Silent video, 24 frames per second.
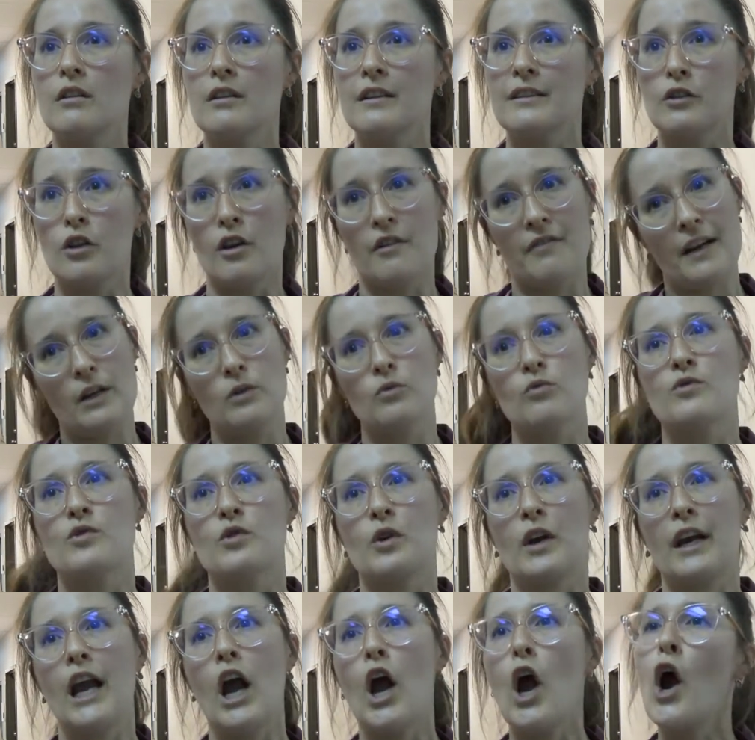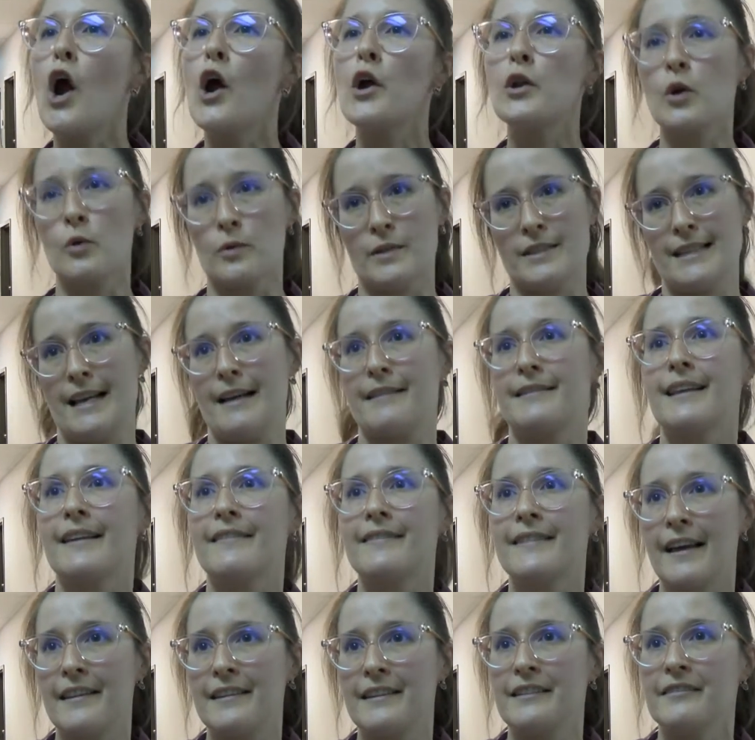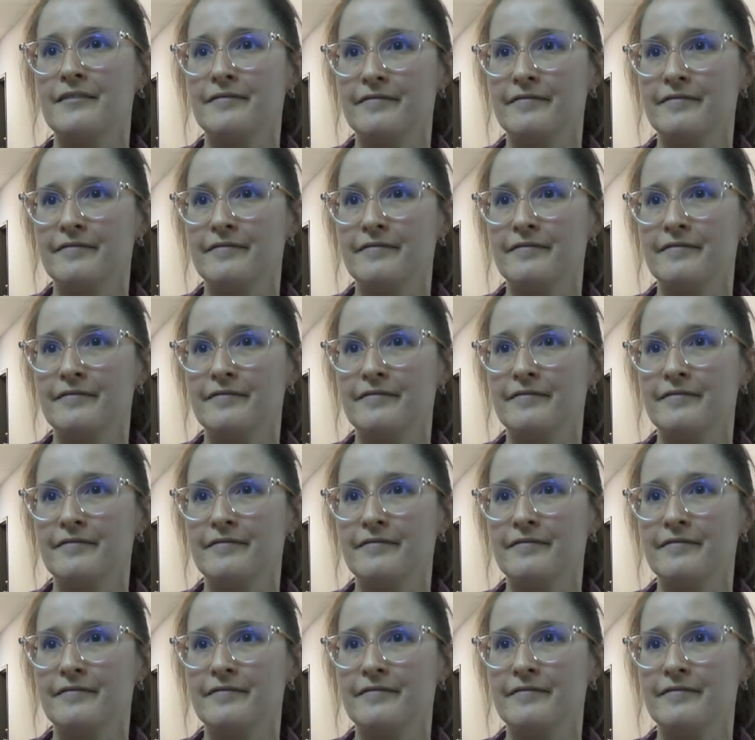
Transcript: devrait nous durer une autre centaine d'années.